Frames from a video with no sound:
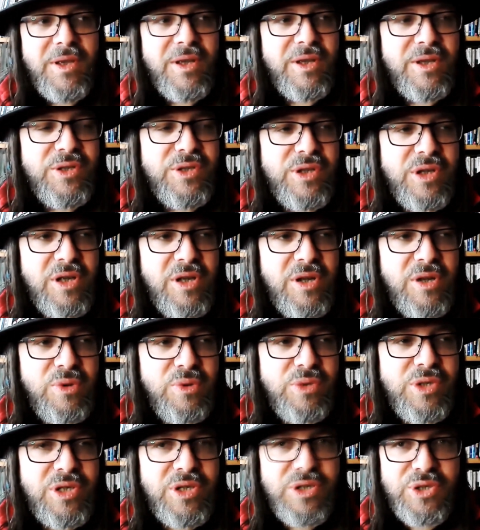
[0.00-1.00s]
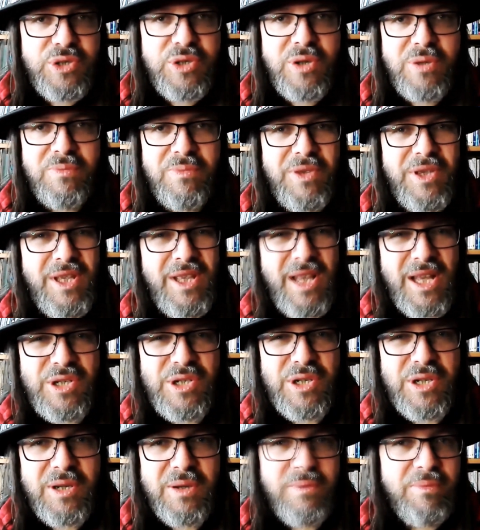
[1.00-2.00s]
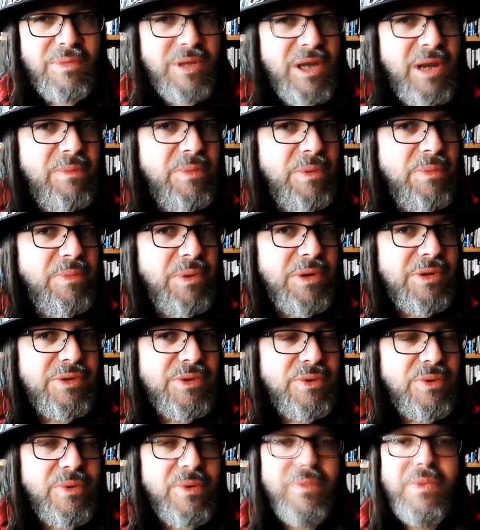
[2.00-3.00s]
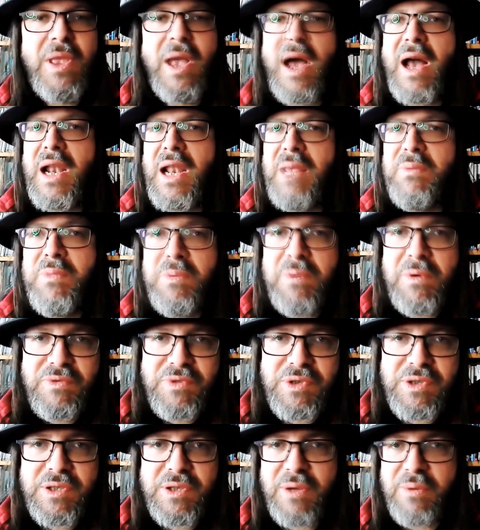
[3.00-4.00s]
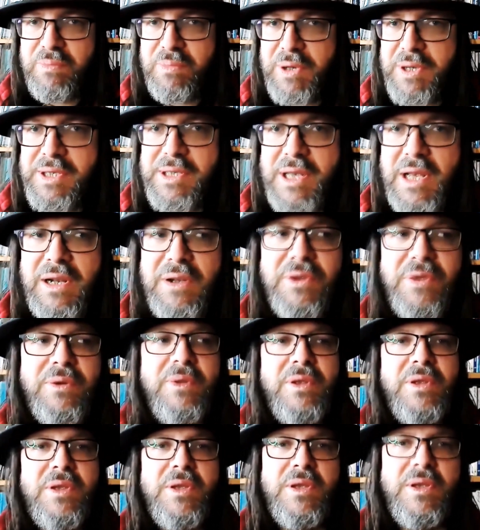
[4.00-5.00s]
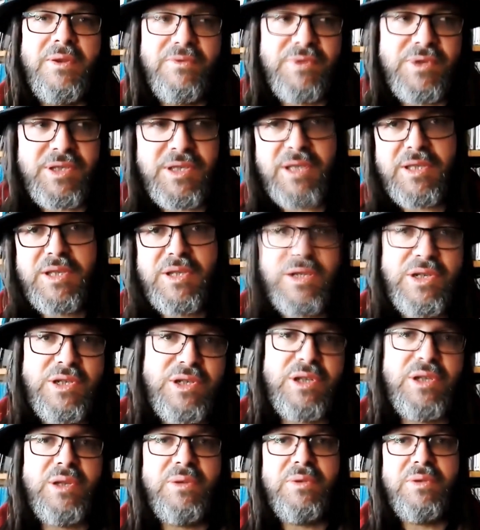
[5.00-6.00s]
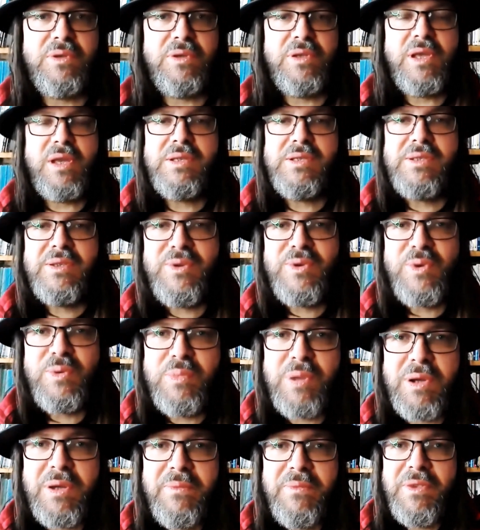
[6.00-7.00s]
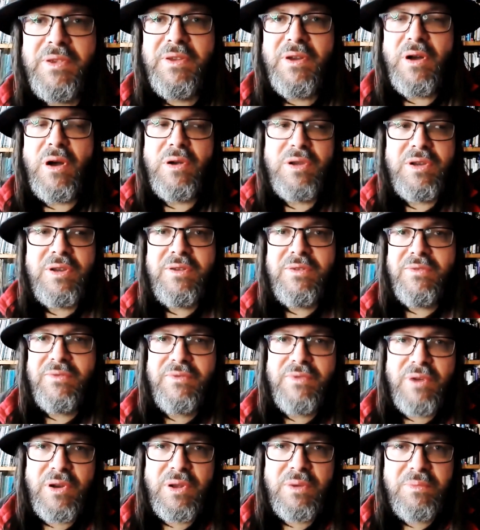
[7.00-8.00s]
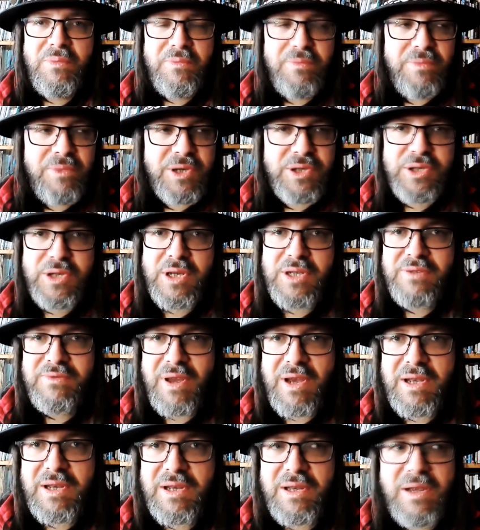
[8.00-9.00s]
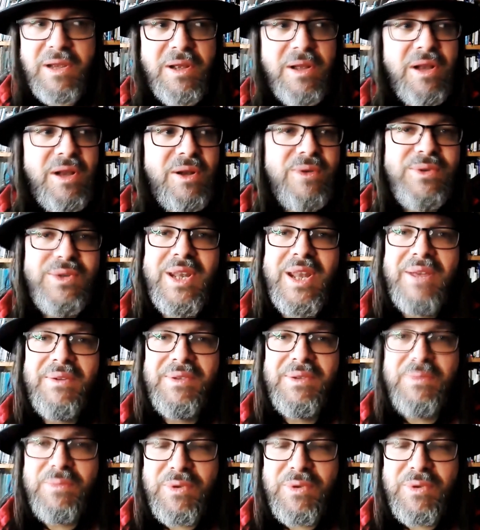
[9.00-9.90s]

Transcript: gdzie ludzie żyją inaczej, mniej po polsku, ale mimo wszystko, per saldo, wszystkie te rzeczy do, dodając do kupy, oni wolą mieszkać w Anglii. Ludzie nawet